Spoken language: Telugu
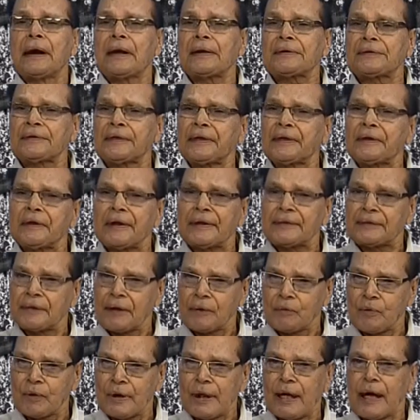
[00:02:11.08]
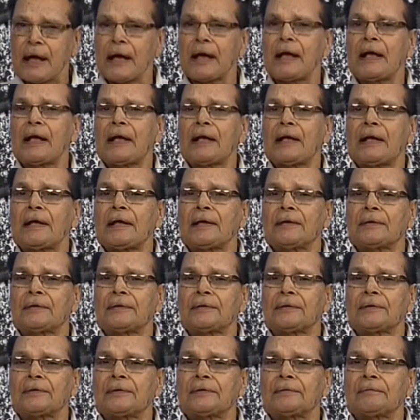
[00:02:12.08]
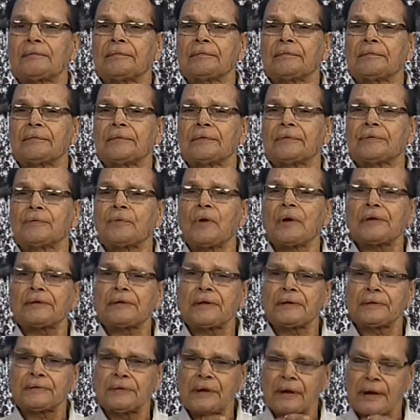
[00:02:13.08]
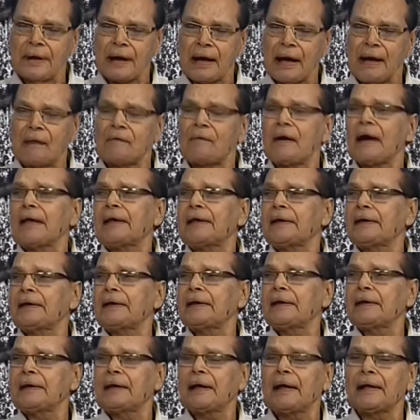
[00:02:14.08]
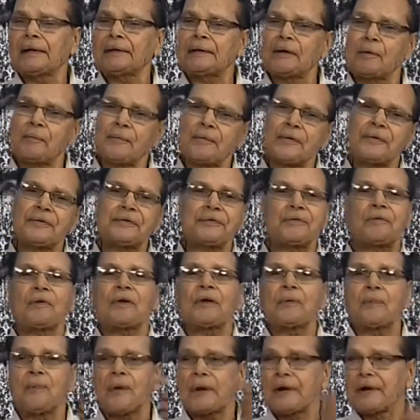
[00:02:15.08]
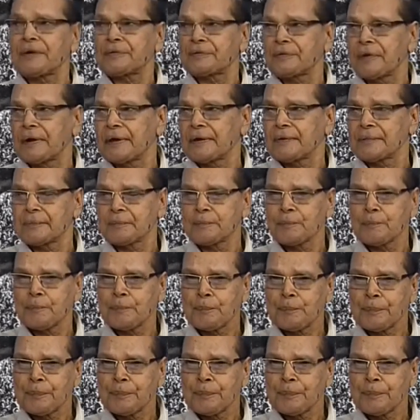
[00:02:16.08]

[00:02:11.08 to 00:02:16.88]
భారతీయులంతా కూడా స్వాతంత్రం కావాలని అంతఃపురం నుంచి కూడా పోరాడుతున్నారు